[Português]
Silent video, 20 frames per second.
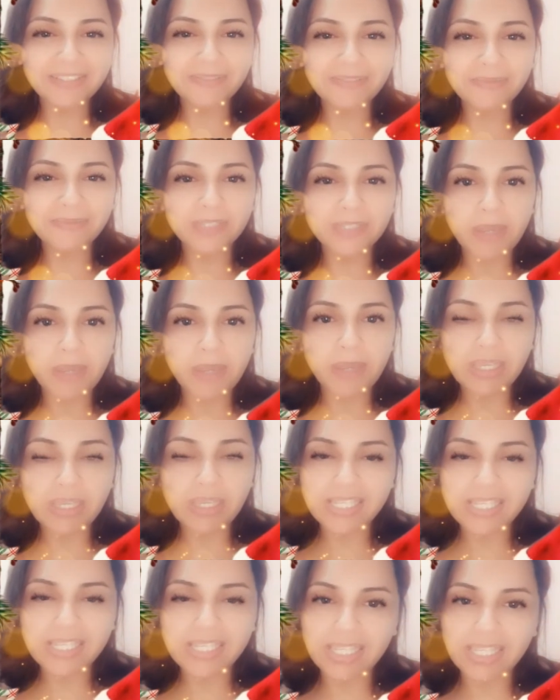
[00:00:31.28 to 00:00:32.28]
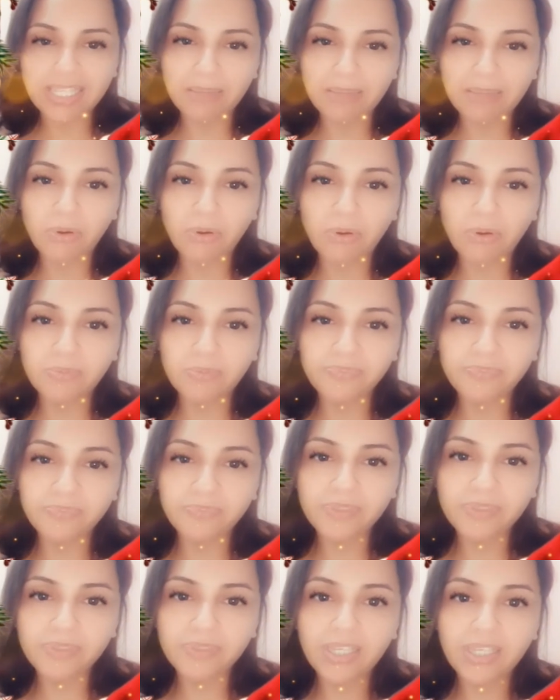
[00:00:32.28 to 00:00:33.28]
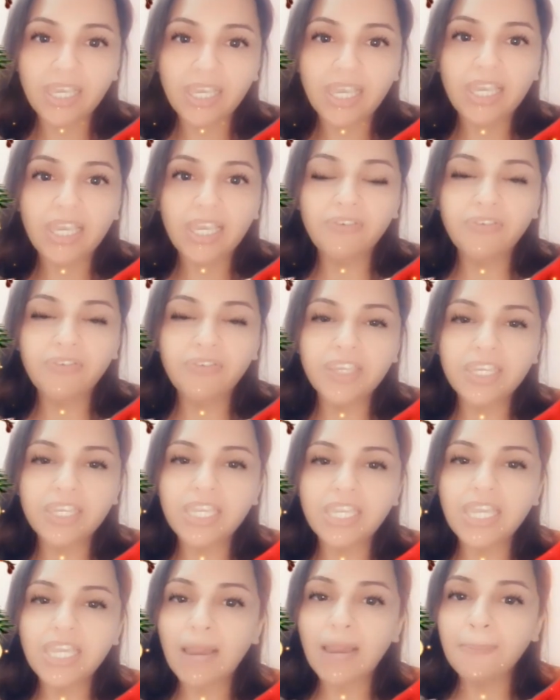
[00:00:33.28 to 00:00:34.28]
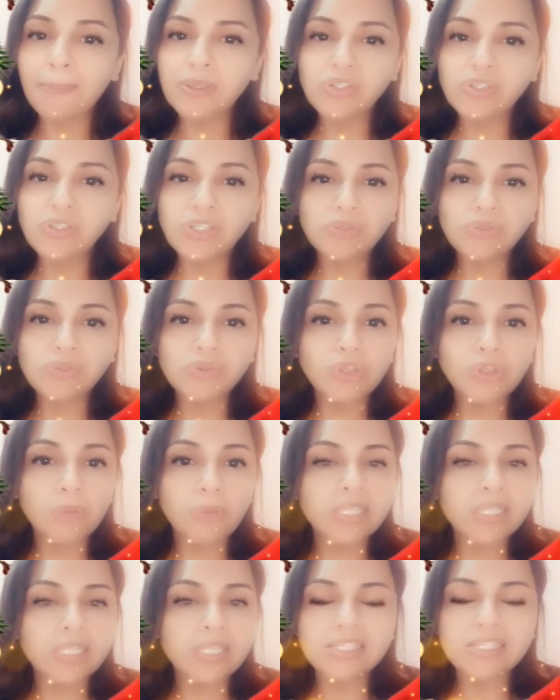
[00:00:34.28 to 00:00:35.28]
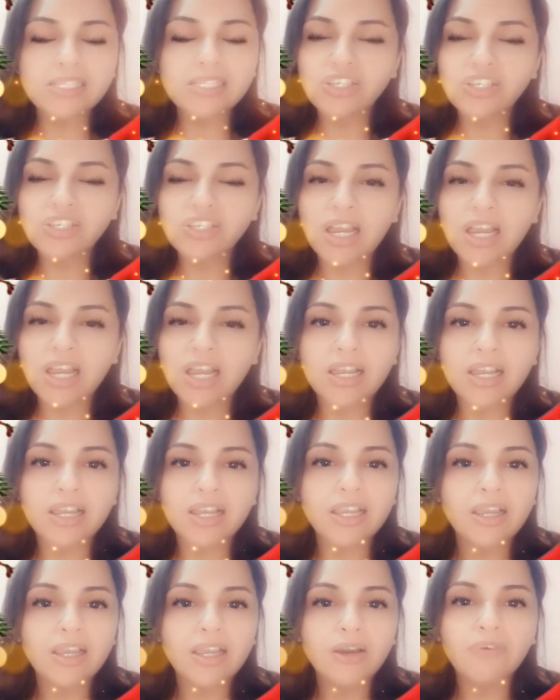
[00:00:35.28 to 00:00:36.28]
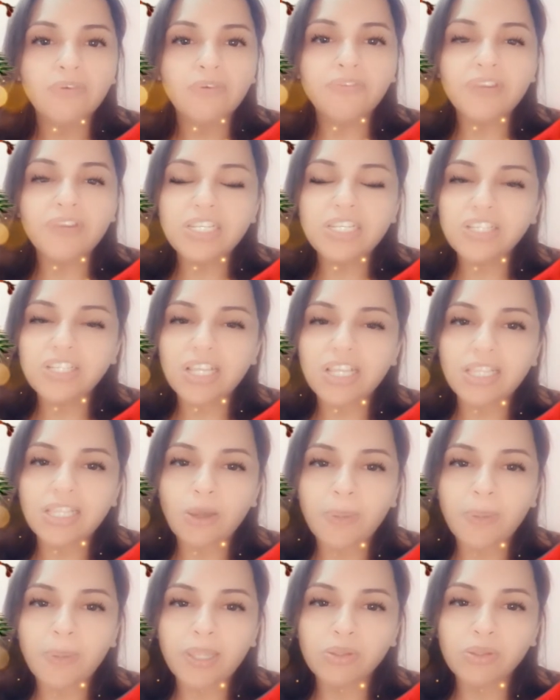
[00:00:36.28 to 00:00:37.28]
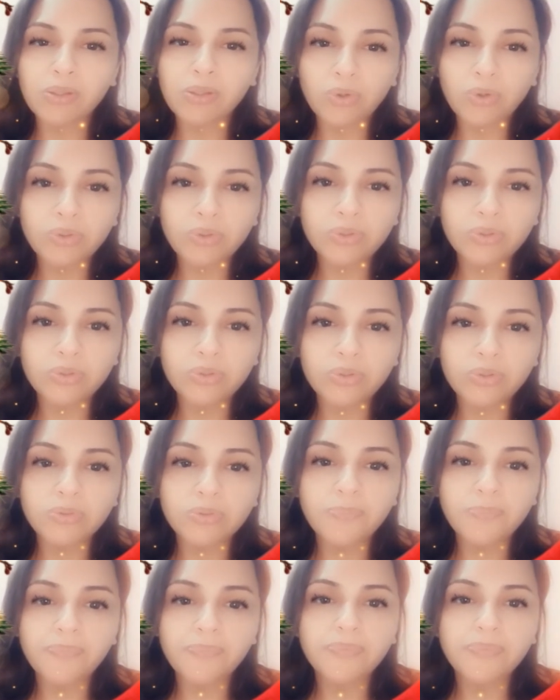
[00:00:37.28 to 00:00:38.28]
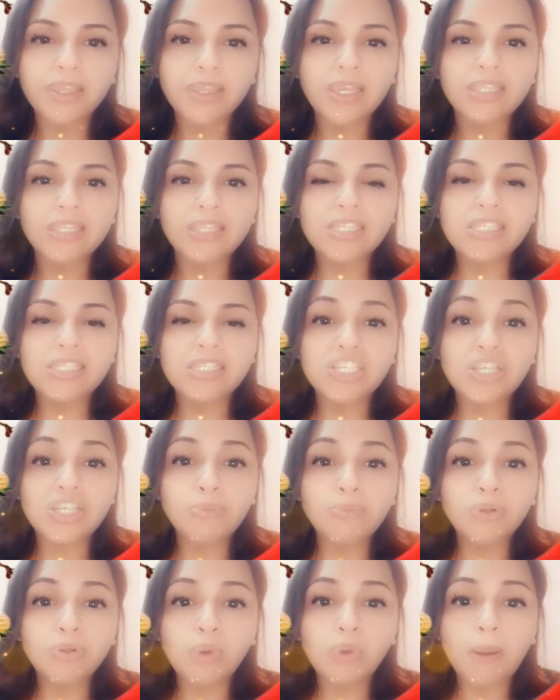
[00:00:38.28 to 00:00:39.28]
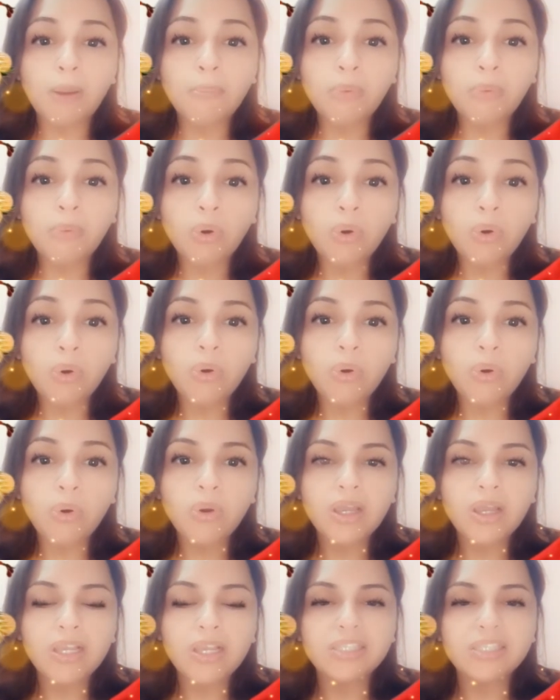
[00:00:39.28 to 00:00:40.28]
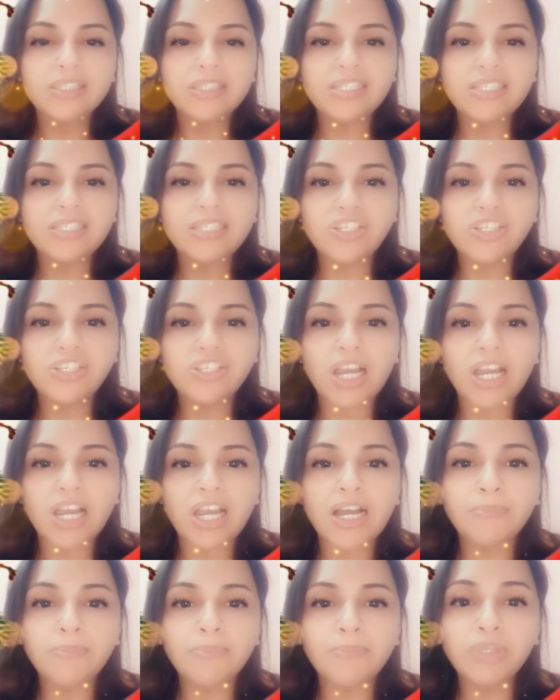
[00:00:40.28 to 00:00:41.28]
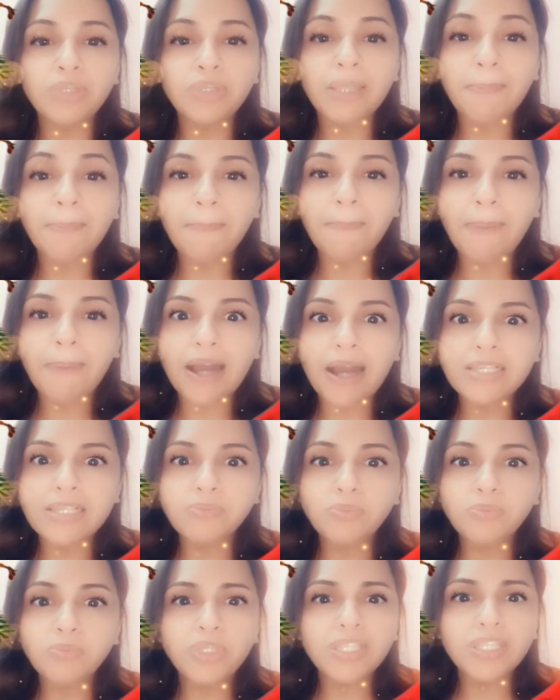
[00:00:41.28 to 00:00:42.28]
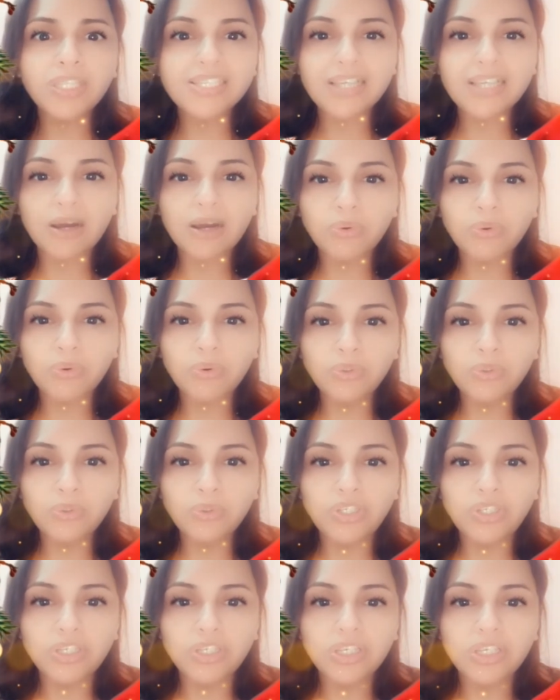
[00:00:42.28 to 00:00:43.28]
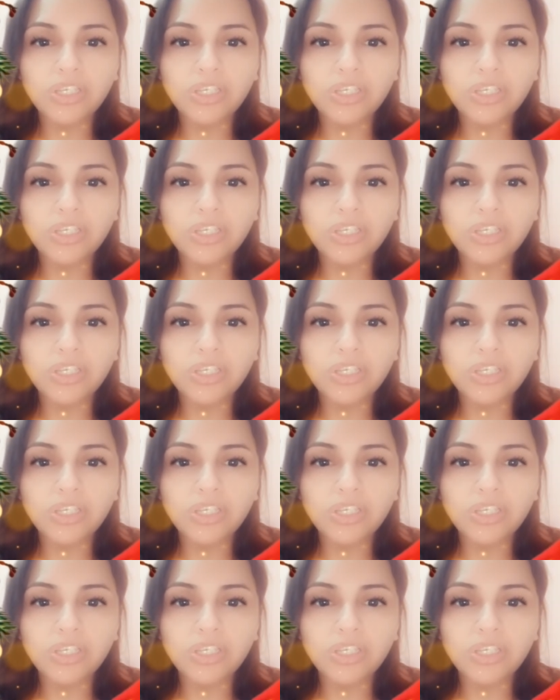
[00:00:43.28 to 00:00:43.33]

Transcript: Espero que sim, tá bom? Eu vim aqui rapidinho só para desejar um feliz Natal para todos. Desejar muito amor, desejar muita paz, muita saúde